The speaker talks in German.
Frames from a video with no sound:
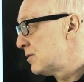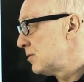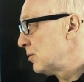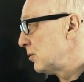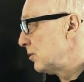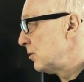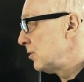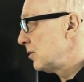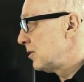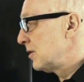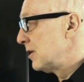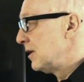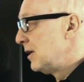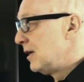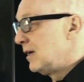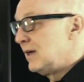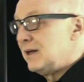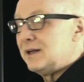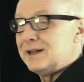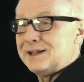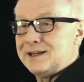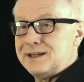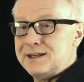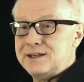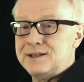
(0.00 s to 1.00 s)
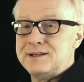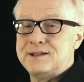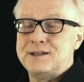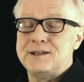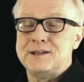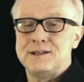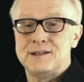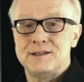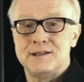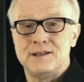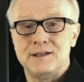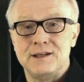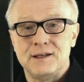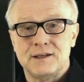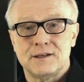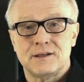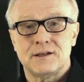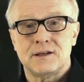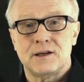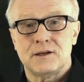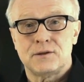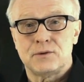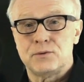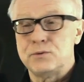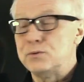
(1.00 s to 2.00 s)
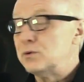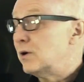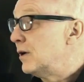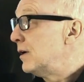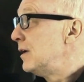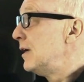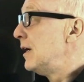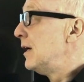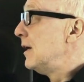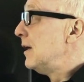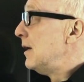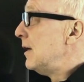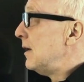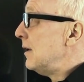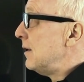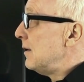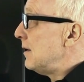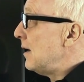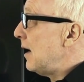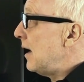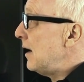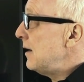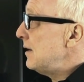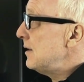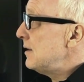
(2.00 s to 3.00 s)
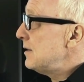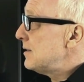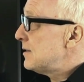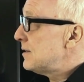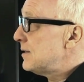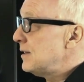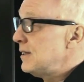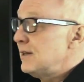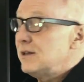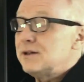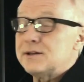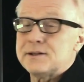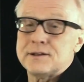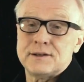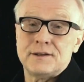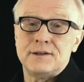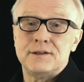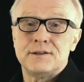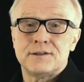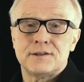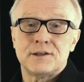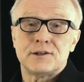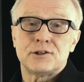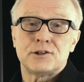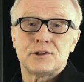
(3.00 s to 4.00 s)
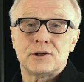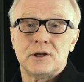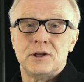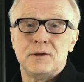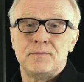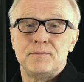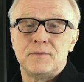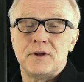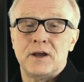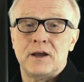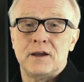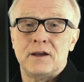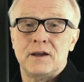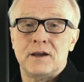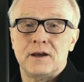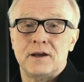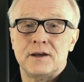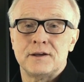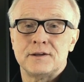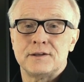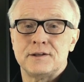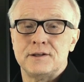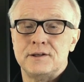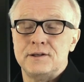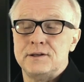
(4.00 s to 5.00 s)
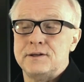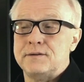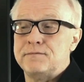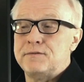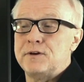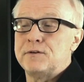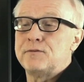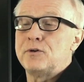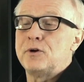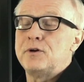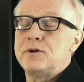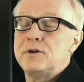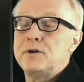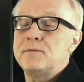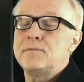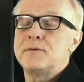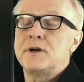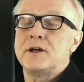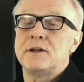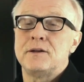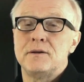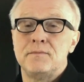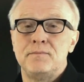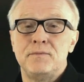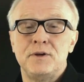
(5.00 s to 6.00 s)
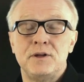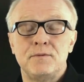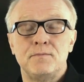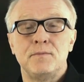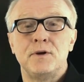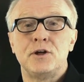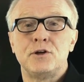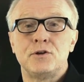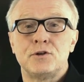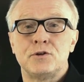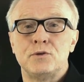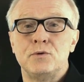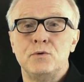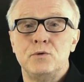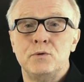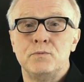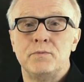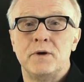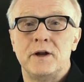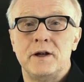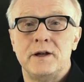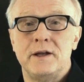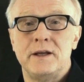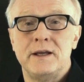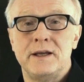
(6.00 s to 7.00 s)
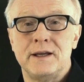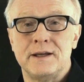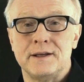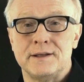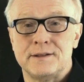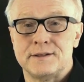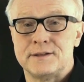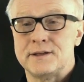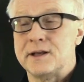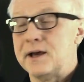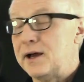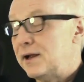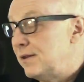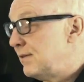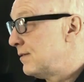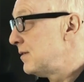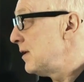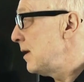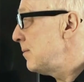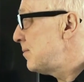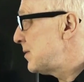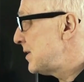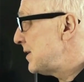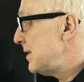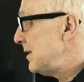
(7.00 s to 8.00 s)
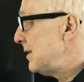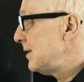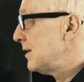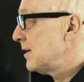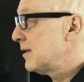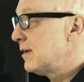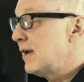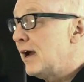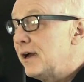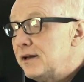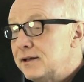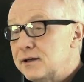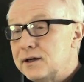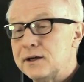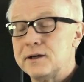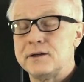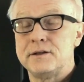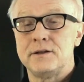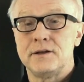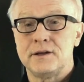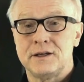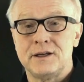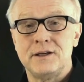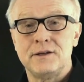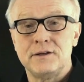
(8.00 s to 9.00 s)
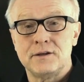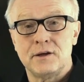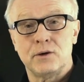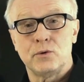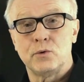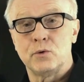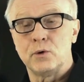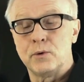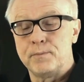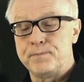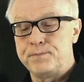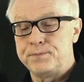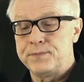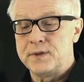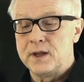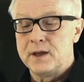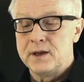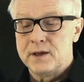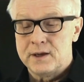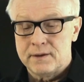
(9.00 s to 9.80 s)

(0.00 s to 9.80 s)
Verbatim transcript: zurück in die Diktatur. Der eine Instinkt ist das Streben nach Hierarchie. Wir wollen immer dem Mitmenschen überlegen sein. Selbst in Kleinkindergruppen,